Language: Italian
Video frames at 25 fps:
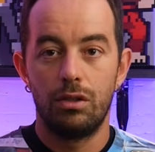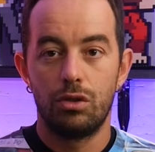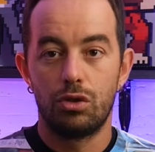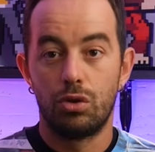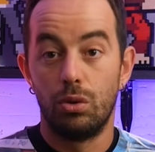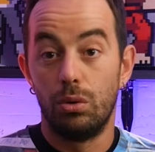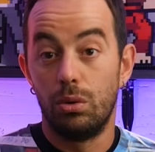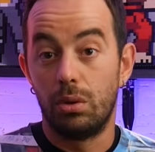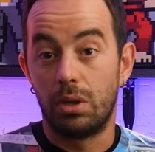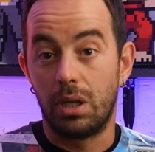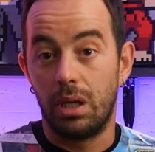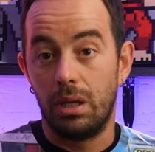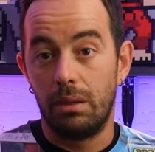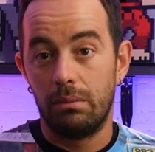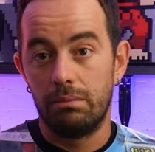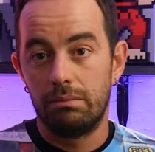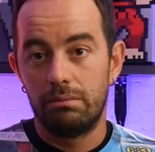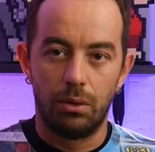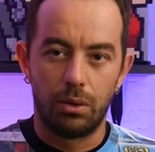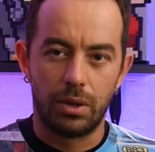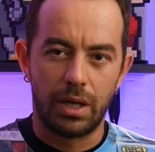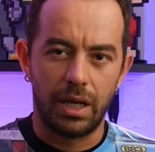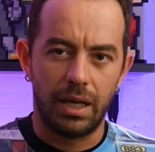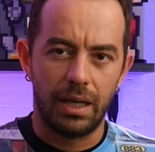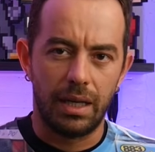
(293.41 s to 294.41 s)
Solo che,
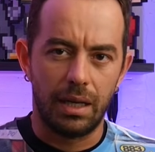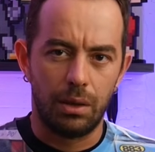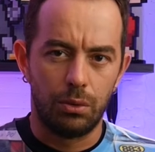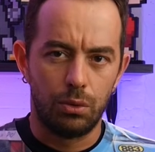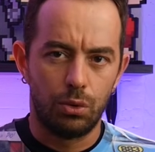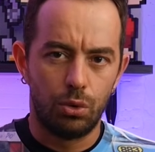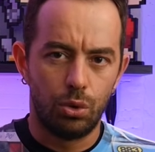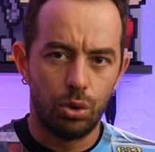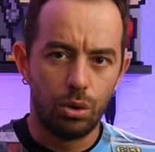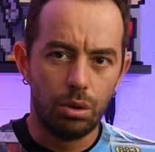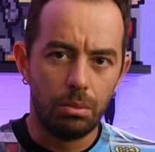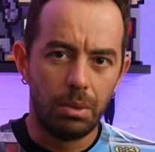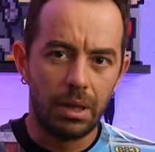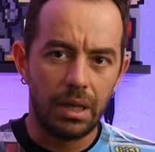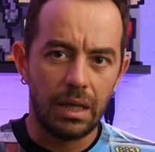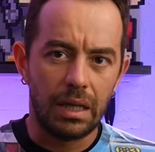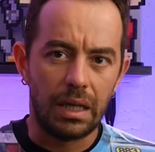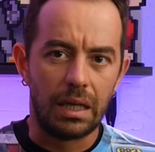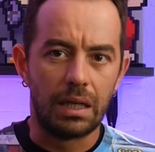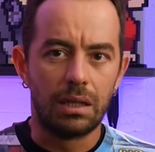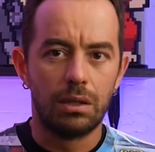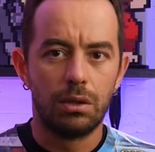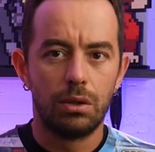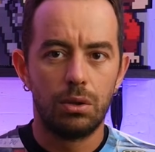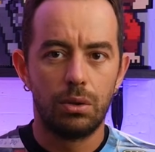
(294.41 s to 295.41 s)
ok che a ottobre
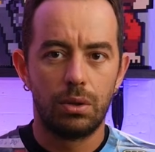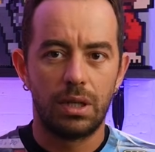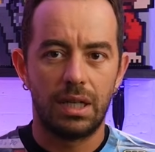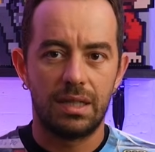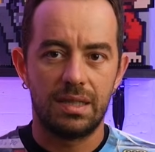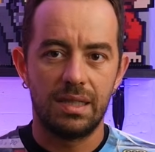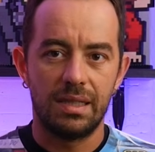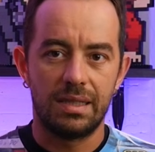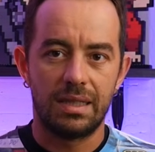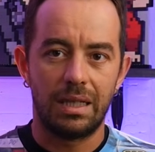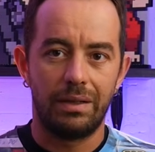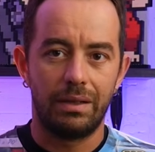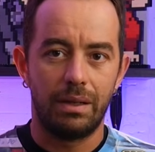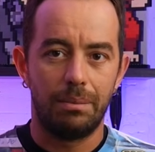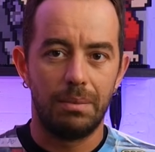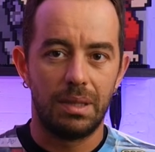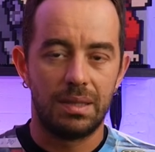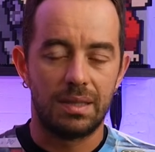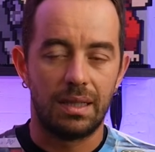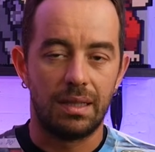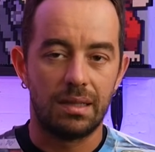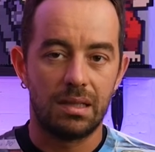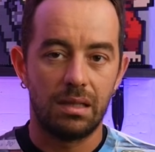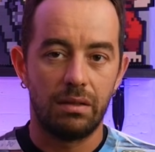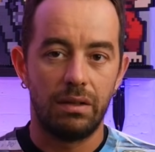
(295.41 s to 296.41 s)
ancora si stava
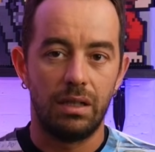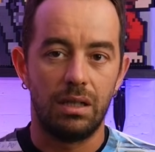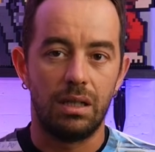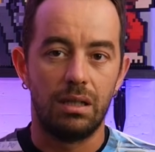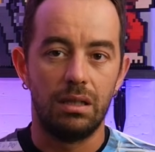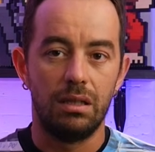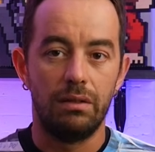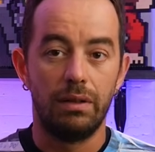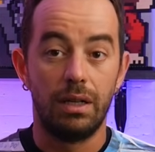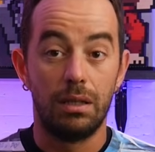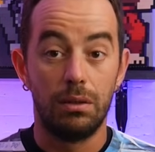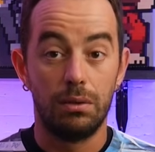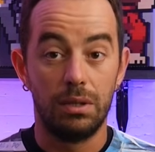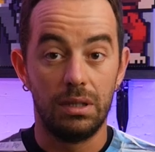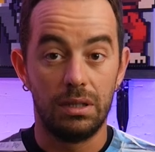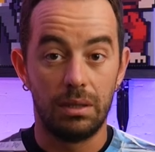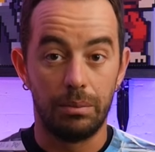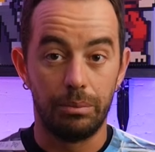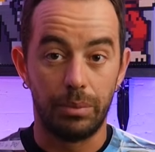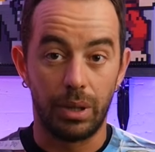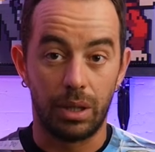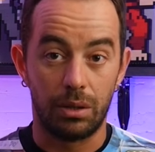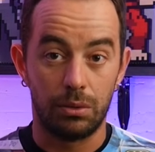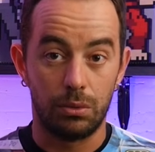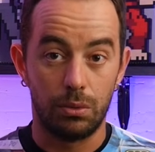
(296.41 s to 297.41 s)
abbastanza bene a livello di
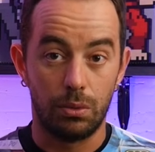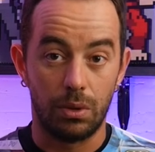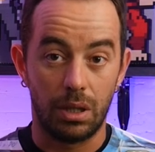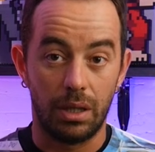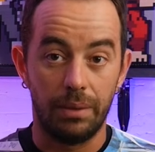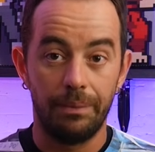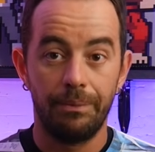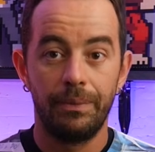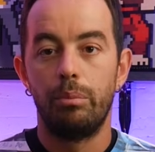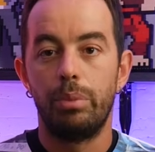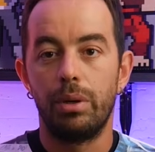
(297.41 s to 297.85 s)
temperatura,